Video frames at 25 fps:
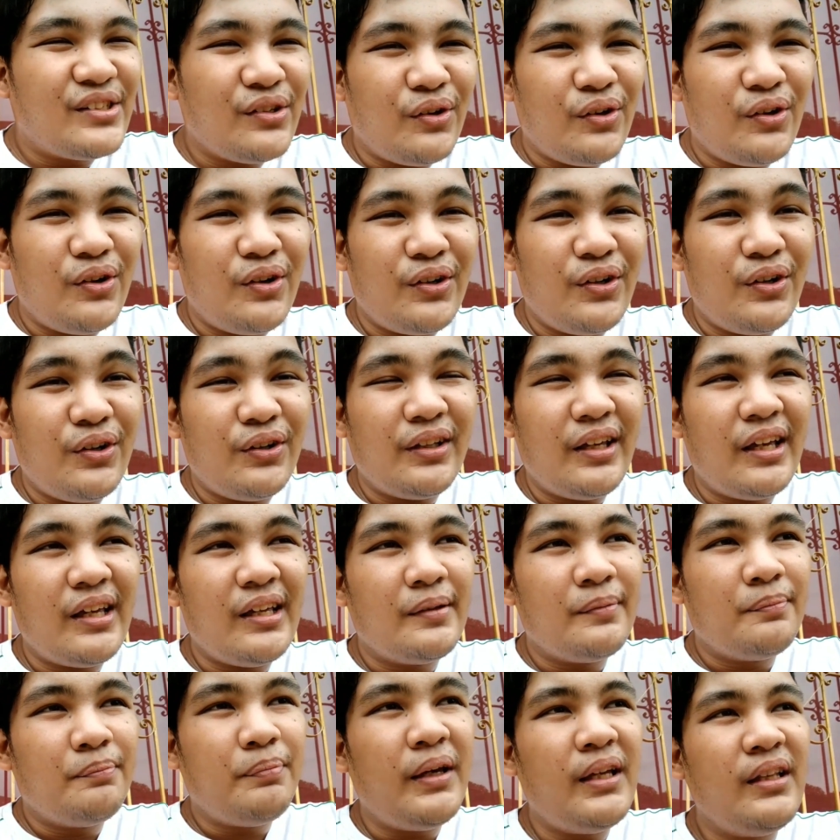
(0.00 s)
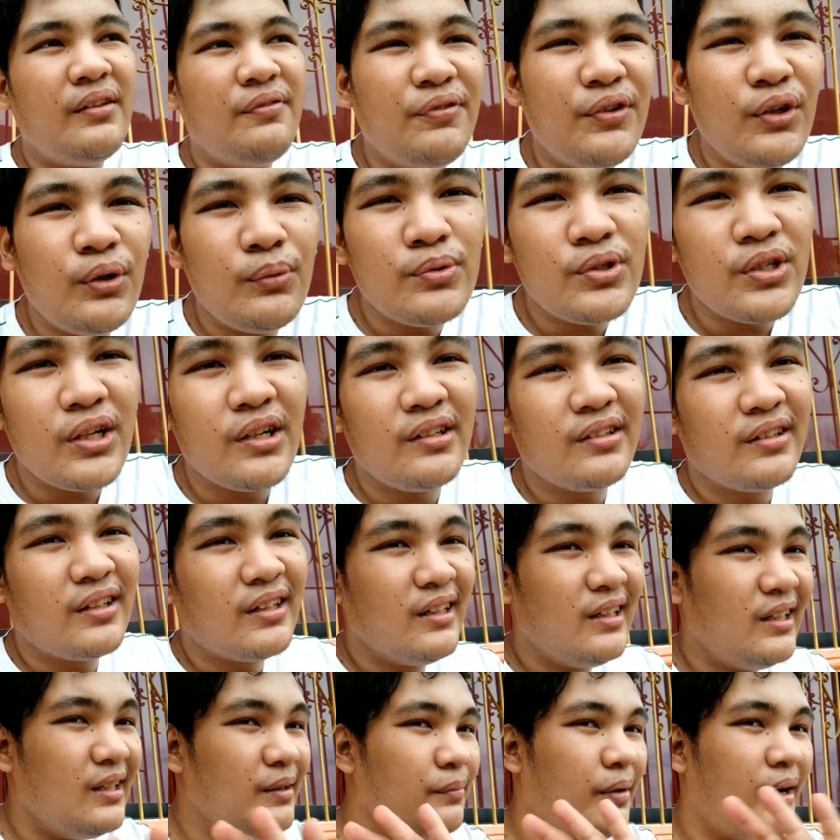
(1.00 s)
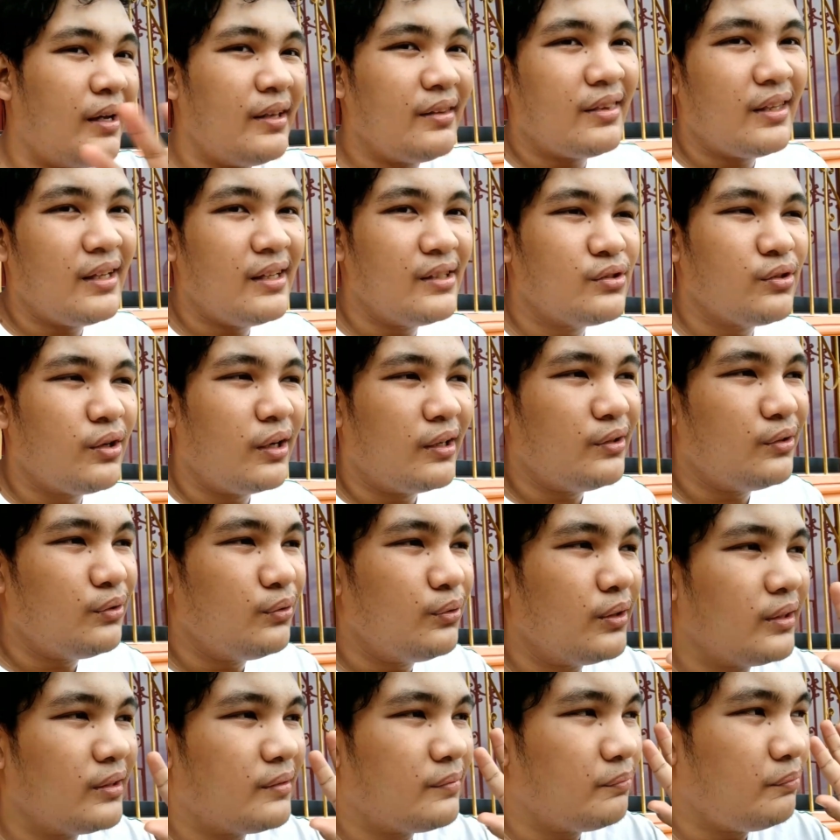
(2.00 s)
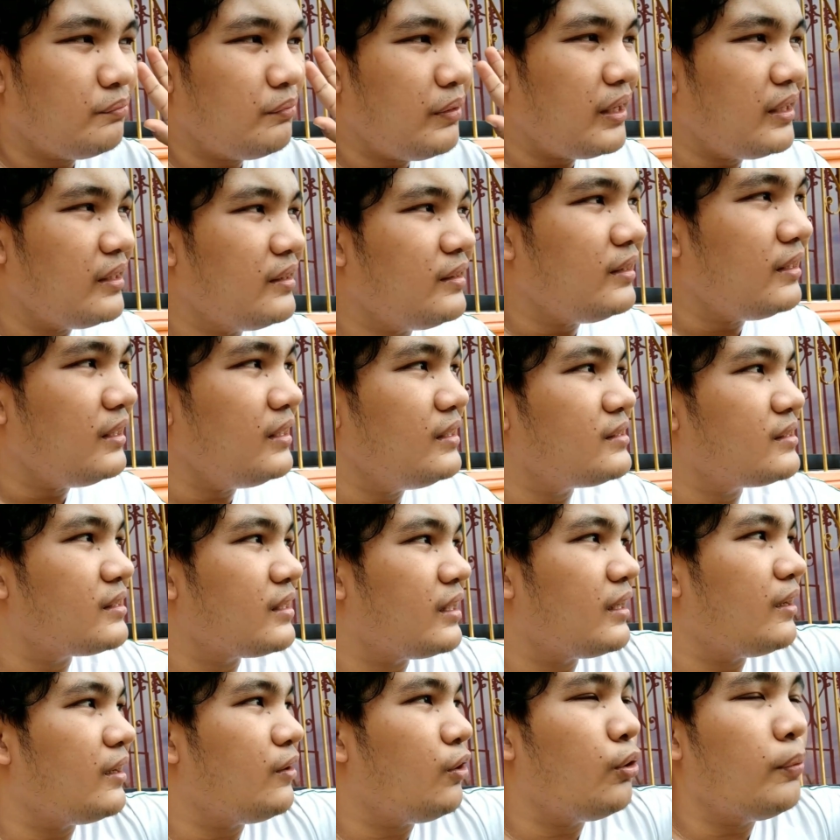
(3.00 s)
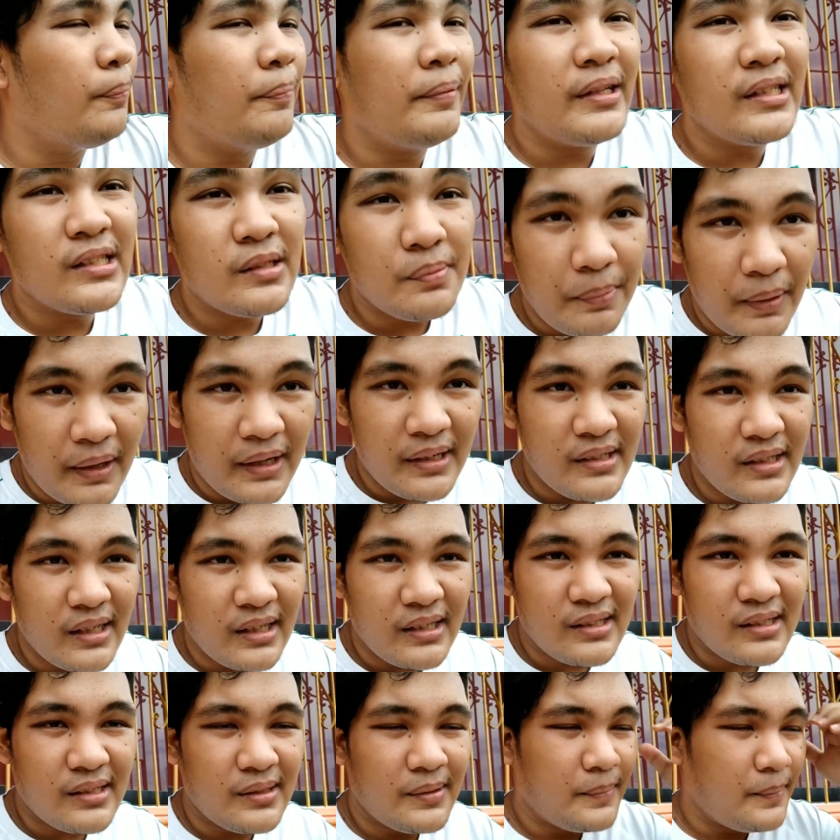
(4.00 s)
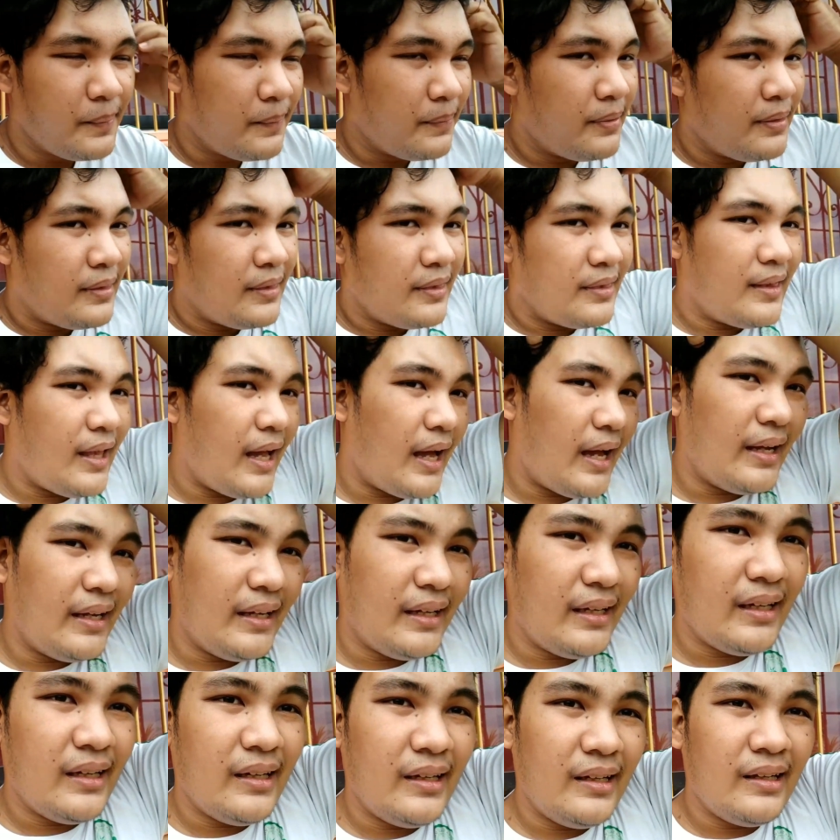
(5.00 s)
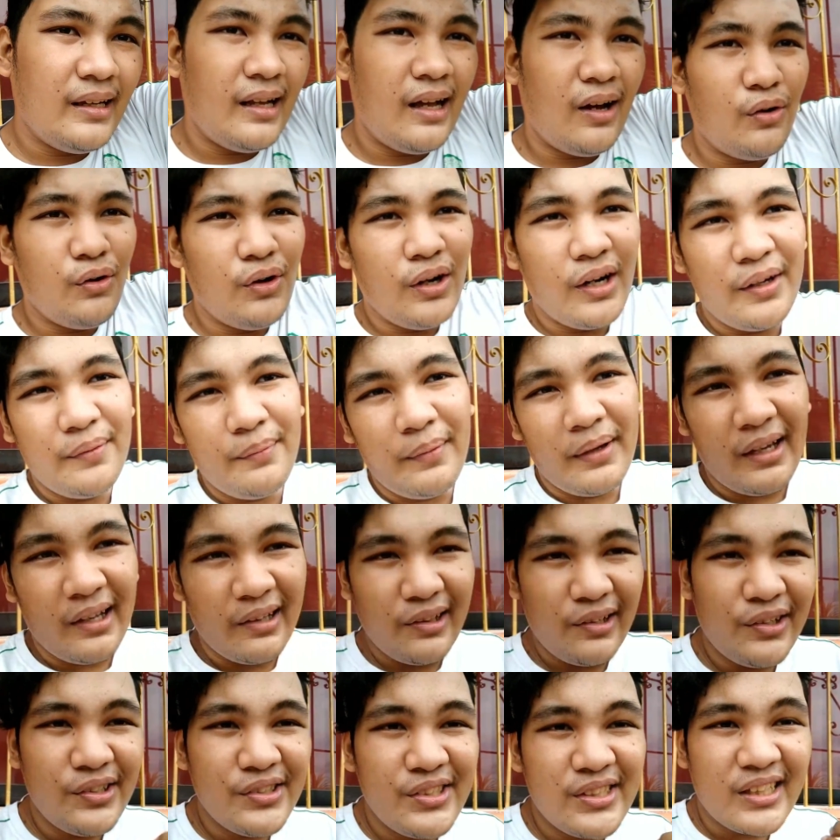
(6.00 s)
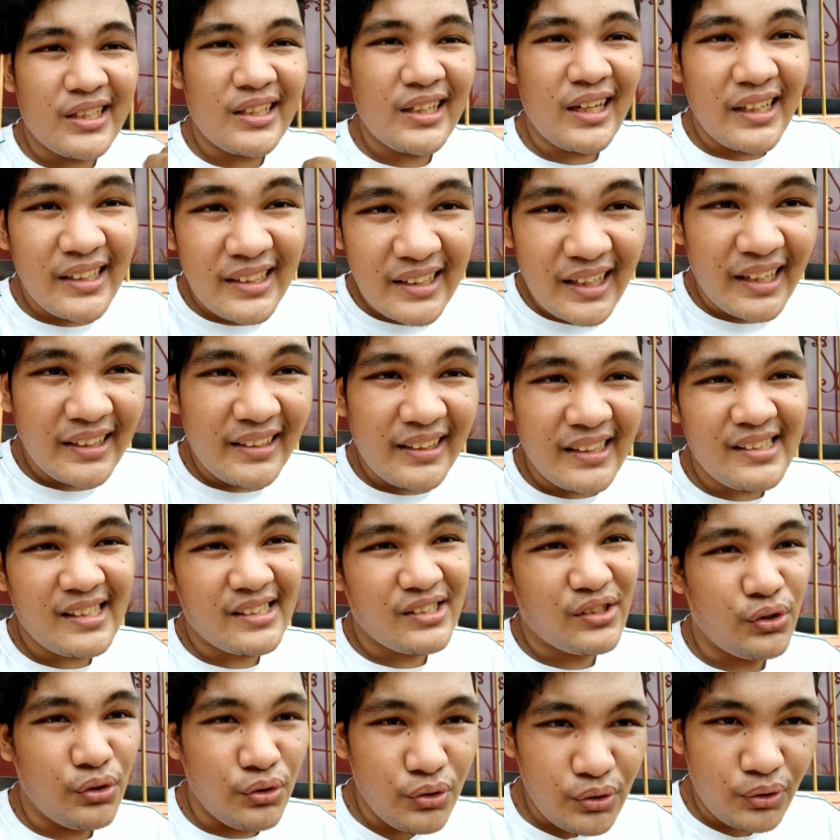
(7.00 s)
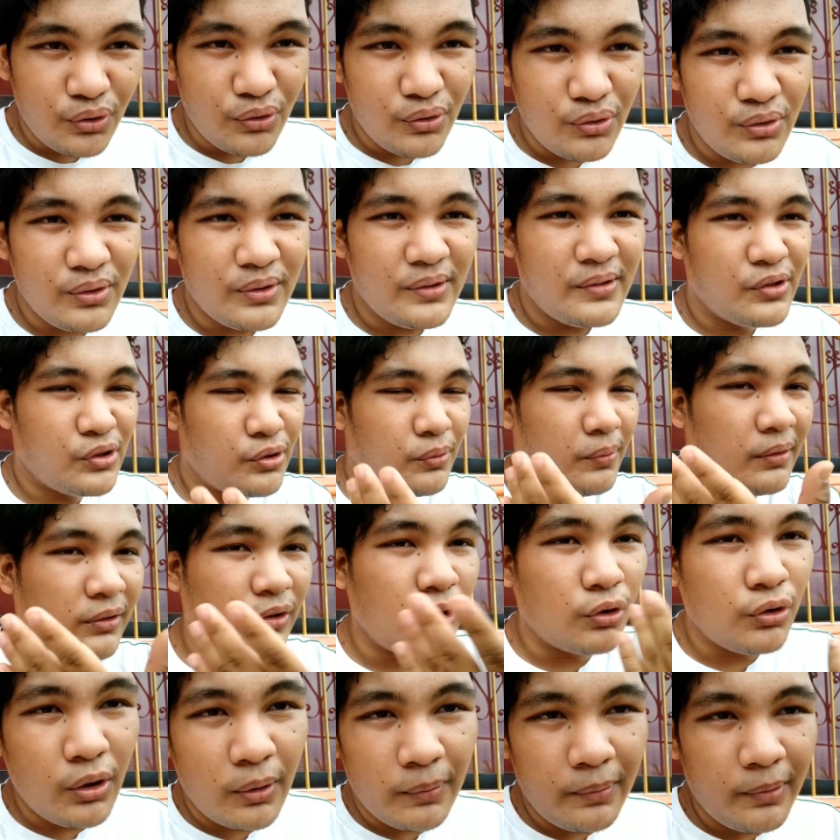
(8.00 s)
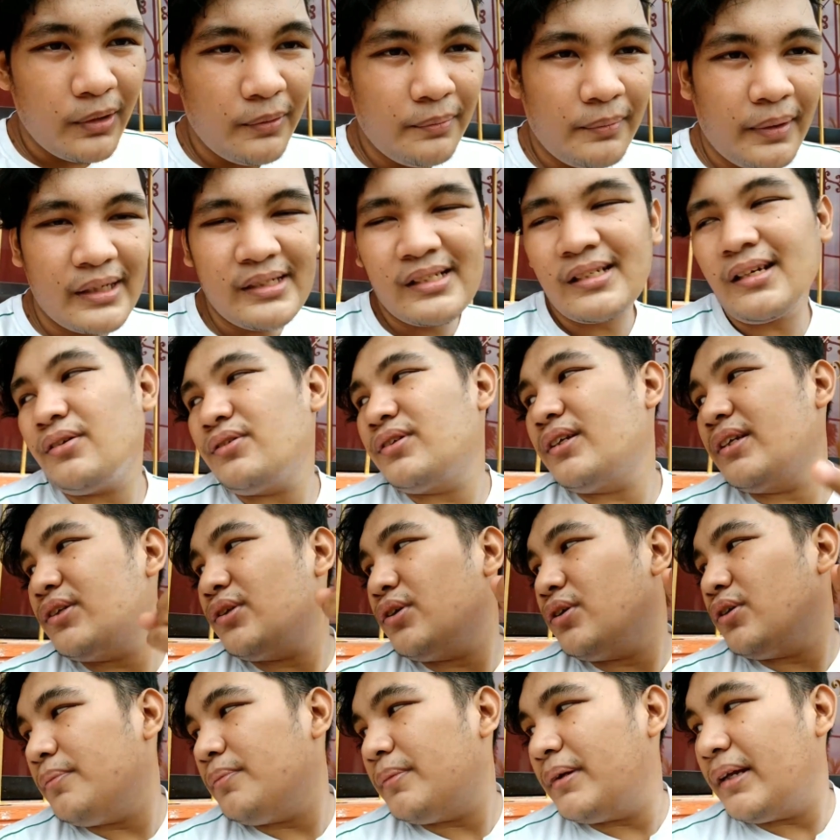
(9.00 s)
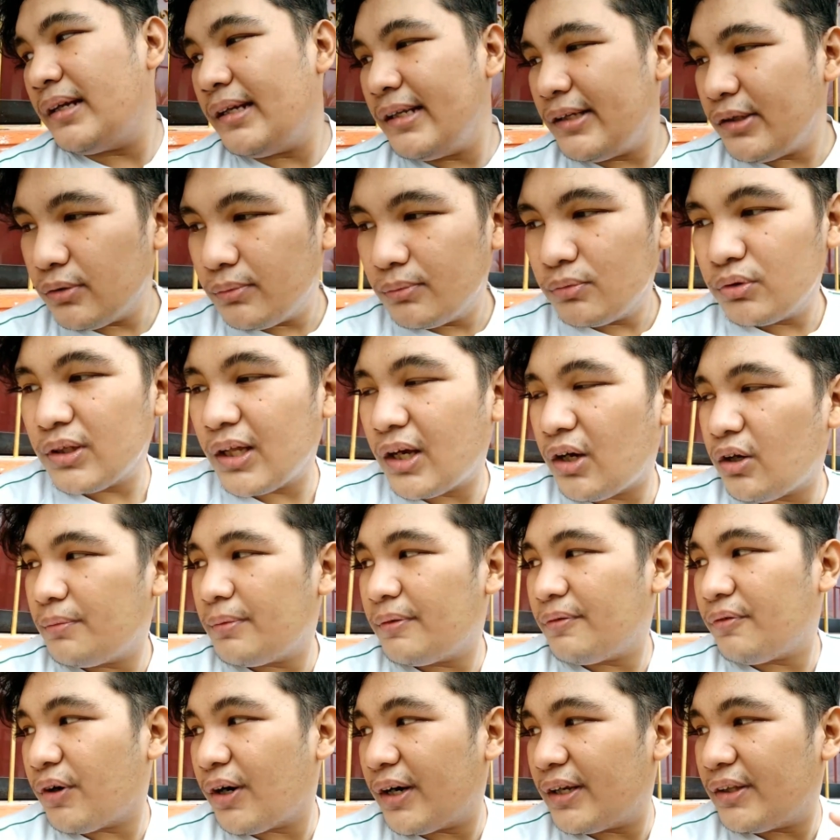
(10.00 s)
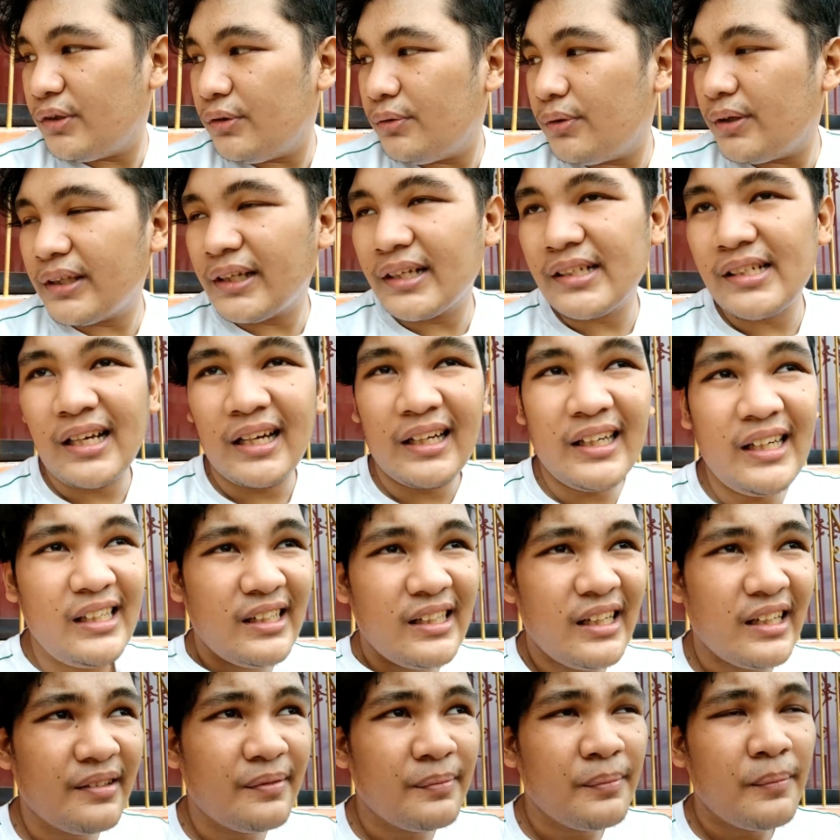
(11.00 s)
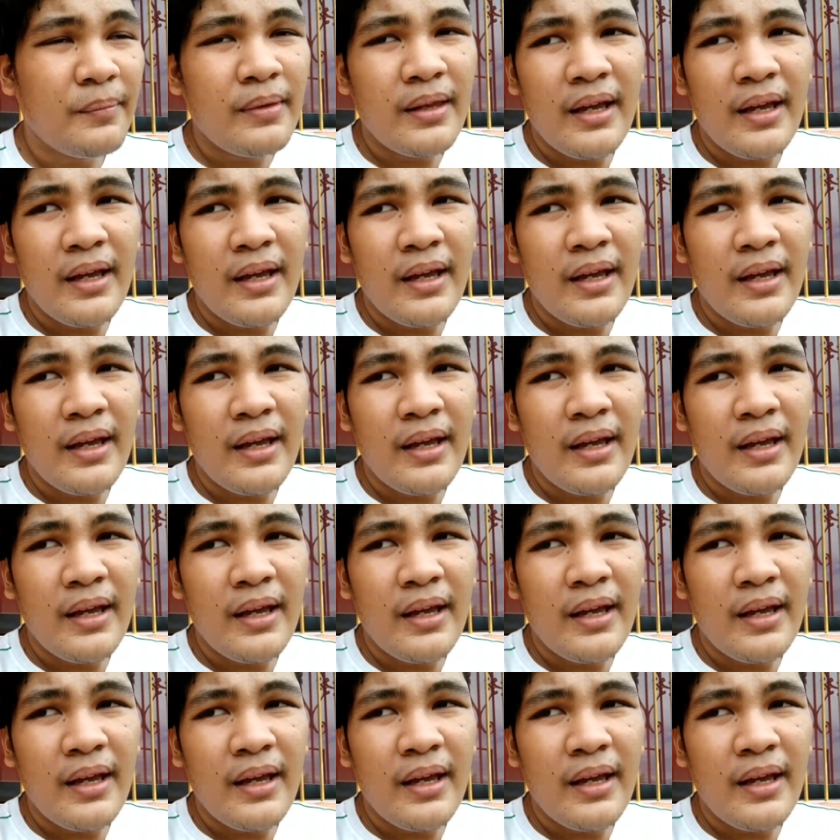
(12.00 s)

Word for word: so, yun. And paint fumes aren't really my thing, so I do it mainly sa open spaces. Dahil ako ay may allergic rhinitis as you know. So magdo-double mask ako nito. Maliligo muna ako before I do it kasi ang init.